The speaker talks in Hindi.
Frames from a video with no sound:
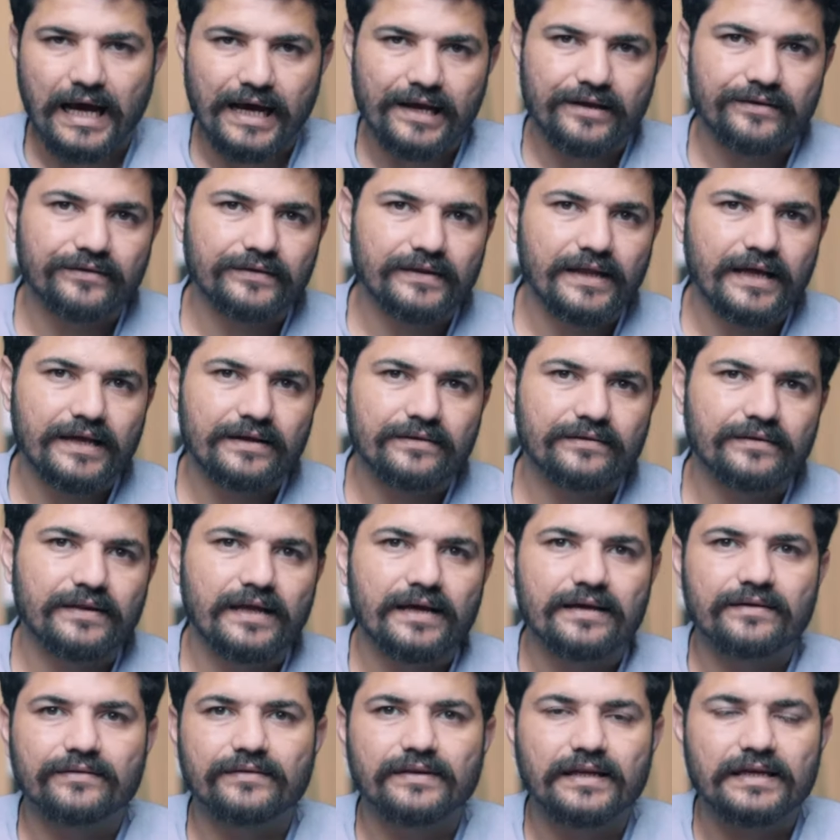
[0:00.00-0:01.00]
आहिस्ता आहिस्ता
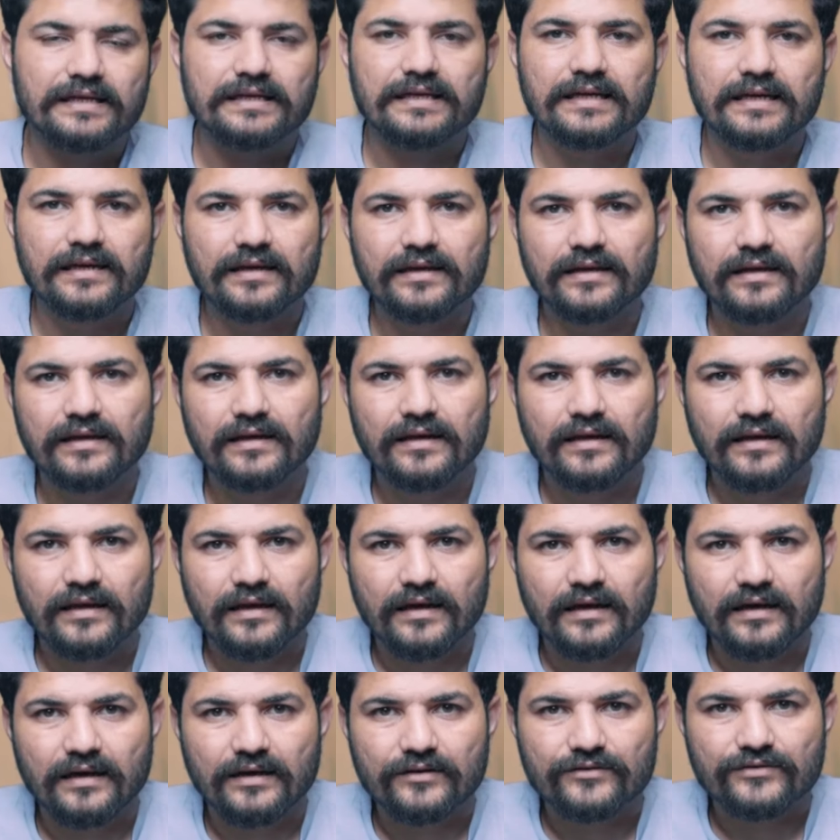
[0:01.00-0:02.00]
आहिस्ता ये
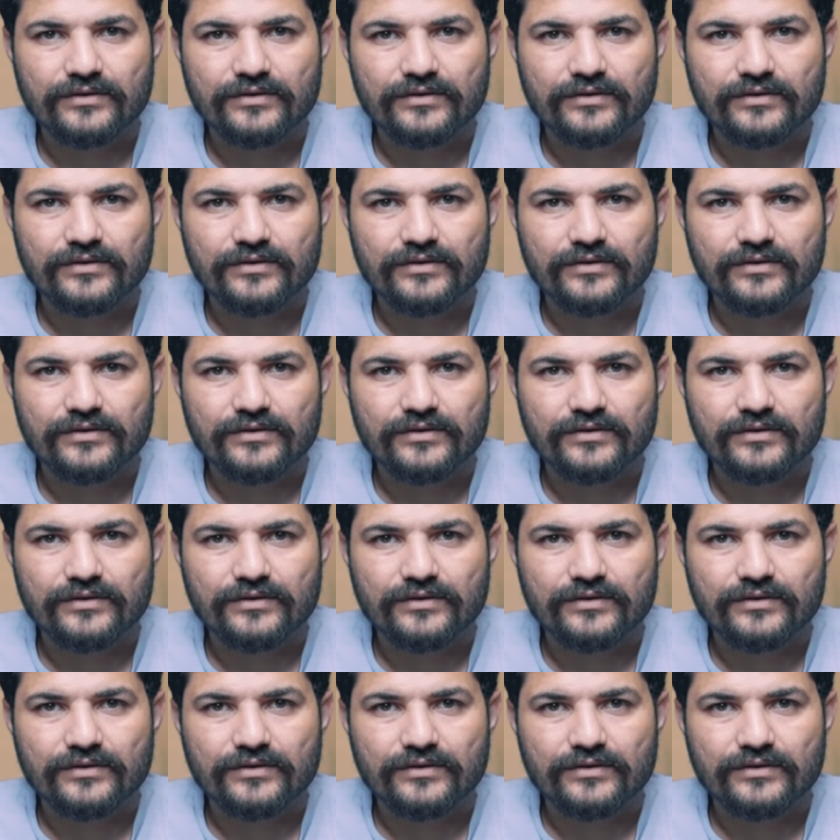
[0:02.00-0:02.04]
आ,